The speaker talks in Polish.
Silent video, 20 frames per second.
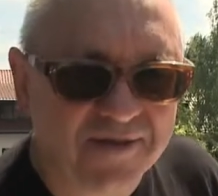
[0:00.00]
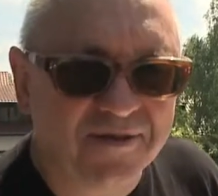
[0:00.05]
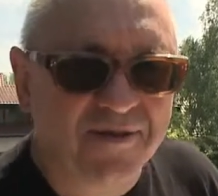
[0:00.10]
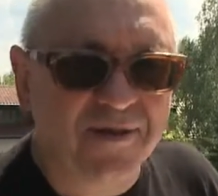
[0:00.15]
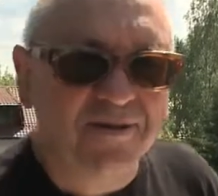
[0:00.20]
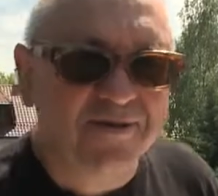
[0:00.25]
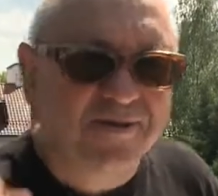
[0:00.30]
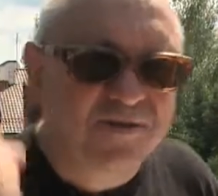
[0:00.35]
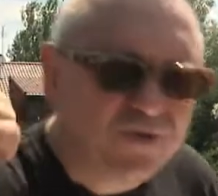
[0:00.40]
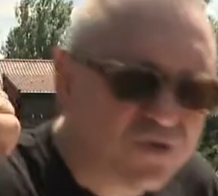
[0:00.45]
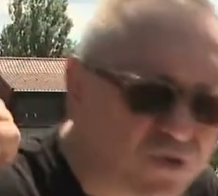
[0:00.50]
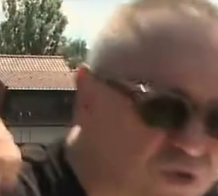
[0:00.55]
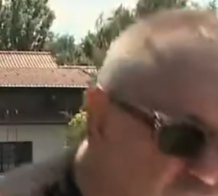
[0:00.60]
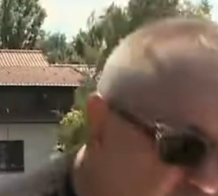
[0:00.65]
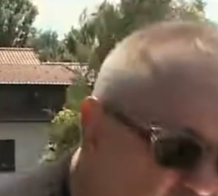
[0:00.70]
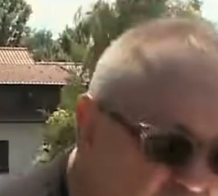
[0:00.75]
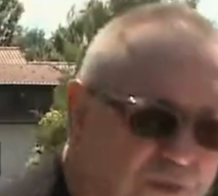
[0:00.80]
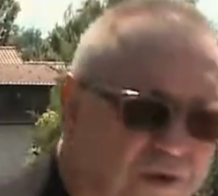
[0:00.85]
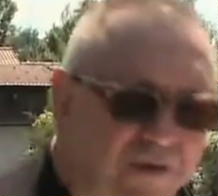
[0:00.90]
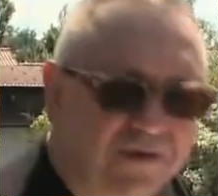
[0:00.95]
To jest
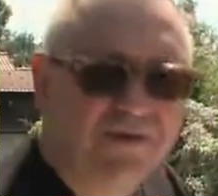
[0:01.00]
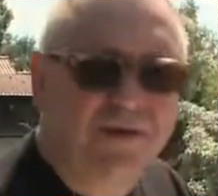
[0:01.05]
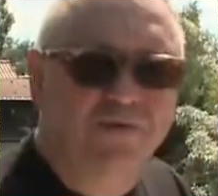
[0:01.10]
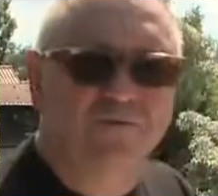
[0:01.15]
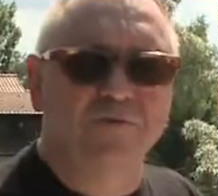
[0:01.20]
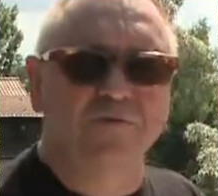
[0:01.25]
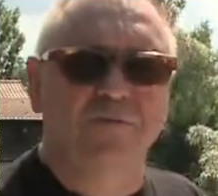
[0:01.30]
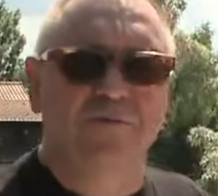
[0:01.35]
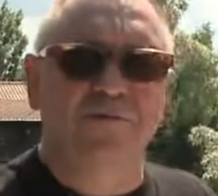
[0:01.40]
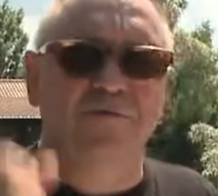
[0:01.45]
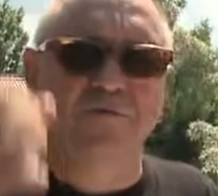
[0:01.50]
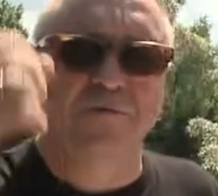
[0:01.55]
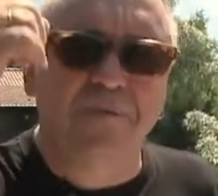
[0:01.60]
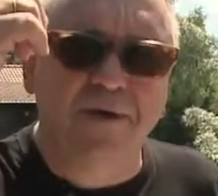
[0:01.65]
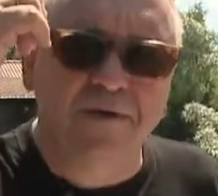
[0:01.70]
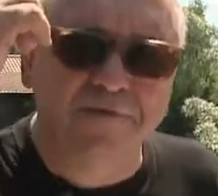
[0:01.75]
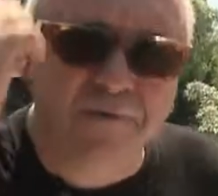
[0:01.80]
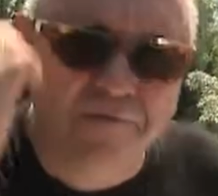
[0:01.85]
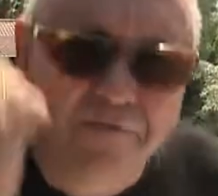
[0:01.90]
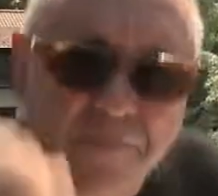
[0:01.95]
super zakupy, to są
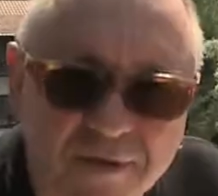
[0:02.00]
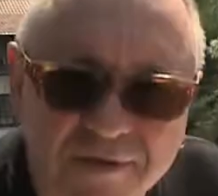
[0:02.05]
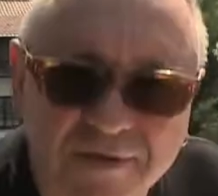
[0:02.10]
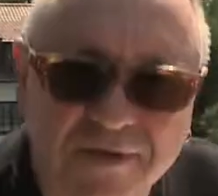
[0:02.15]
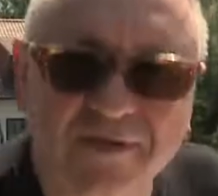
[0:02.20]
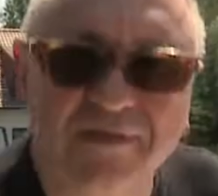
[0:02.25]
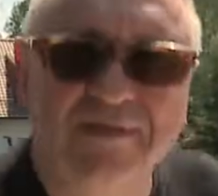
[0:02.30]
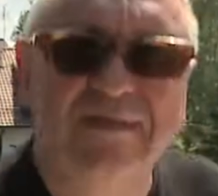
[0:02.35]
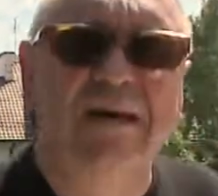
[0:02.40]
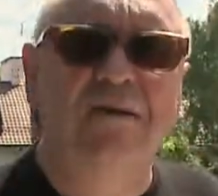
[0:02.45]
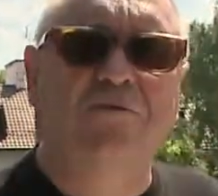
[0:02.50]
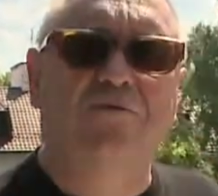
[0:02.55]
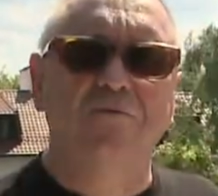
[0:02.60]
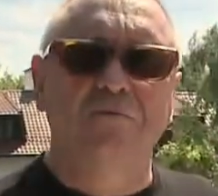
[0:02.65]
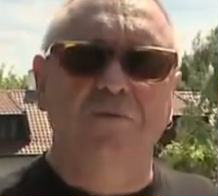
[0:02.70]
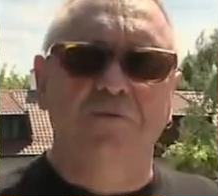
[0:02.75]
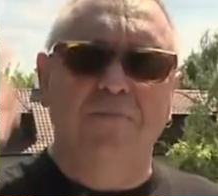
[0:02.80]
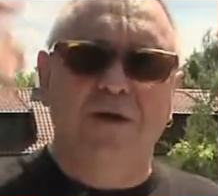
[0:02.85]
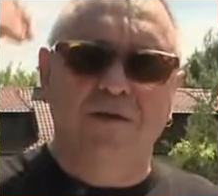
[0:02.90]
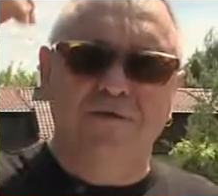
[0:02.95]
bardzo mądre
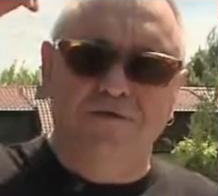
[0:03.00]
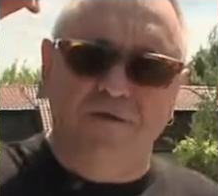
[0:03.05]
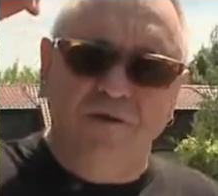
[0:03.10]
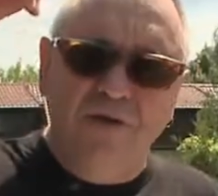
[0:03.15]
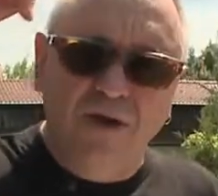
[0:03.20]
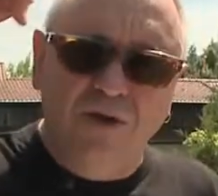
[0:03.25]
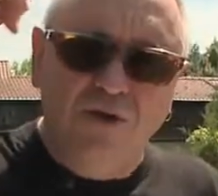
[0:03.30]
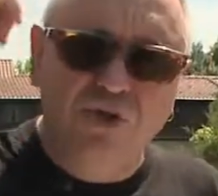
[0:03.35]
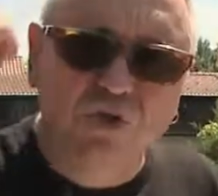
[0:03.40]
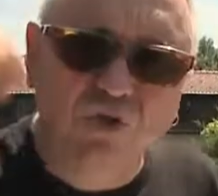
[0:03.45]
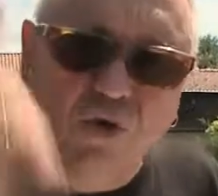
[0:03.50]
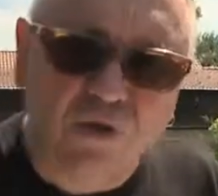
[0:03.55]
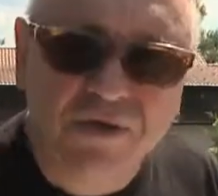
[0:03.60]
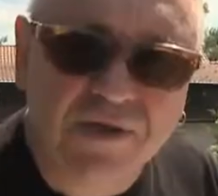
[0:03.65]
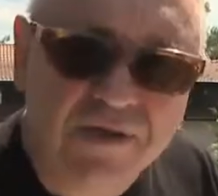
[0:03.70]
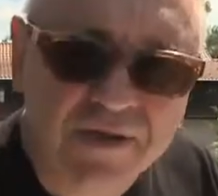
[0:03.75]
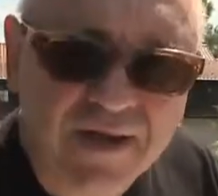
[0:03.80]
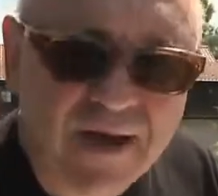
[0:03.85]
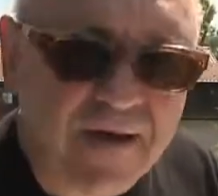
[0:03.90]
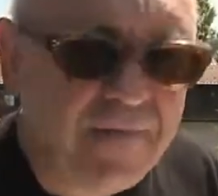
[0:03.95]
zakupy, bardzo
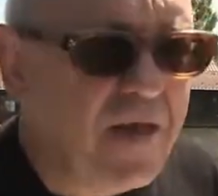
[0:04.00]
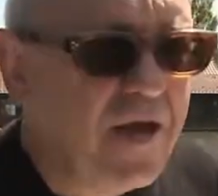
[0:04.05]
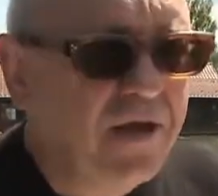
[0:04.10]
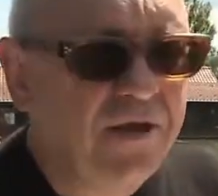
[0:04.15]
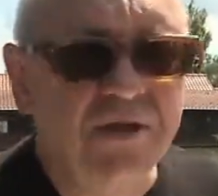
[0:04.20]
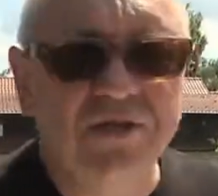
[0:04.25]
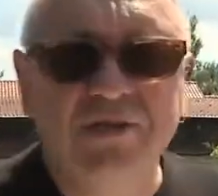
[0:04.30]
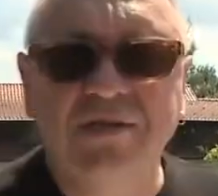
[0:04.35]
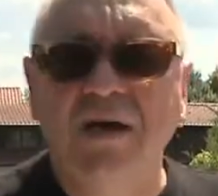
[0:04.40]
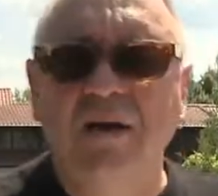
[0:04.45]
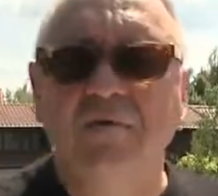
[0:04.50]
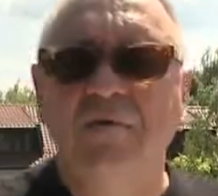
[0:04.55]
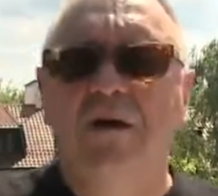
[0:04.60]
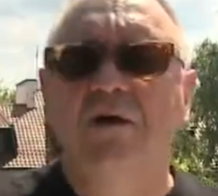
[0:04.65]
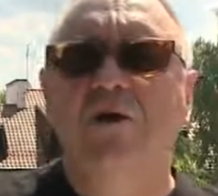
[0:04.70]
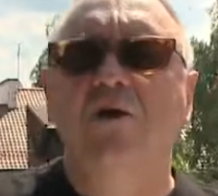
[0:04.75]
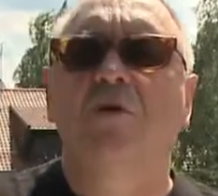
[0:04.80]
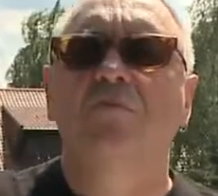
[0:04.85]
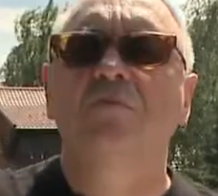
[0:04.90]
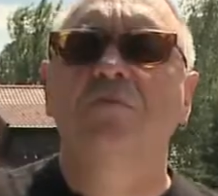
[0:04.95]
solidne i cała
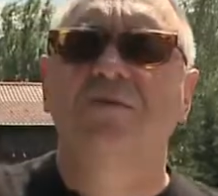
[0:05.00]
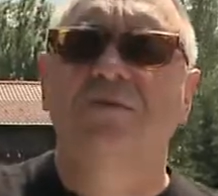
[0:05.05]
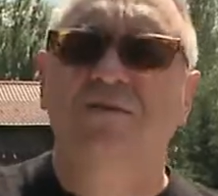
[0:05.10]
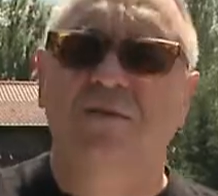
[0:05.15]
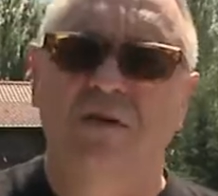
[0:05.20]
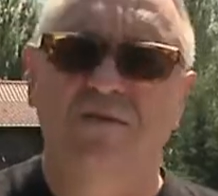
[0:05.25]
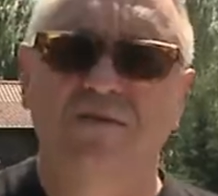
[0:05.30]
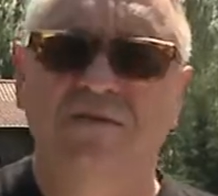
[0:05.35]
komisja